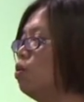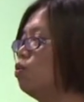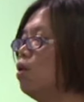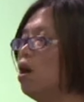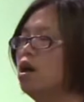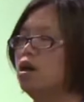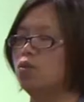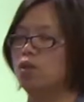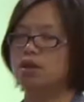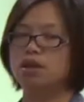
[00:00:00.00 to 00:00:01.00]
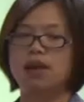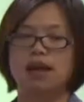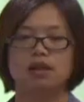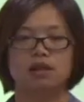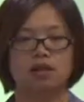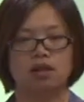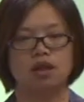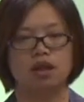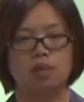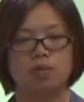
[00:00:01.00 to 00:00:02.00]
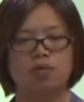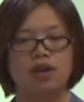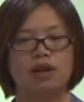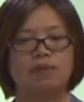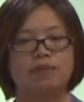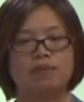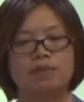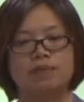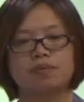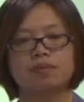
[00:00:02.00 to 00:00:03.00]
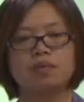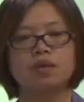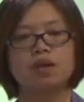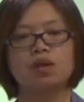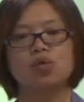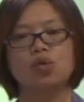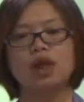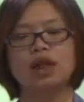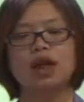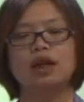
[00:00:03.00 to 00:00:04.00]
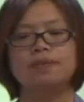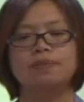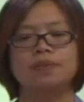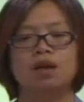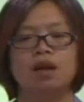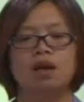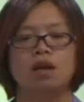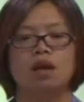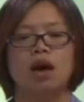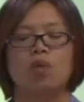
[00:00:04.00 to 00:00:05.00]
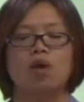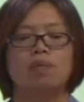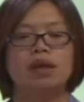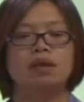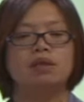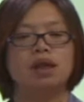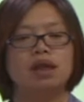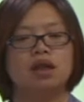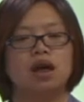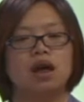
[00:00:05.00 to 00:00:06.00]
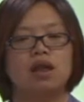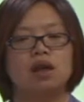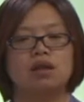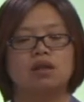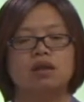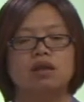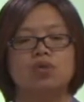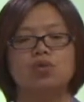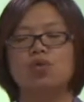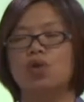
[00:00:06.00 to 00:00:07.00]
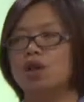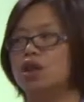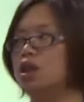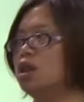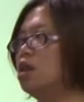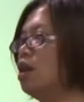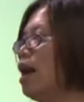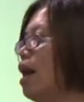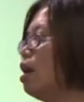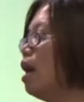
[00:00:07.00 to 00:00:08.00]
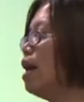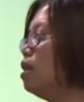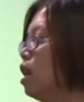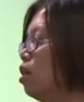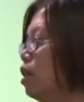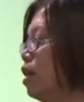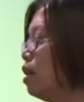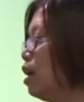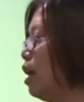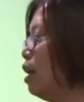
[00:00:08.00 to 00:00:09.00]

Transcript: 括我资产增值的这一部分。所以呢，啊我们这个如果是。按照这个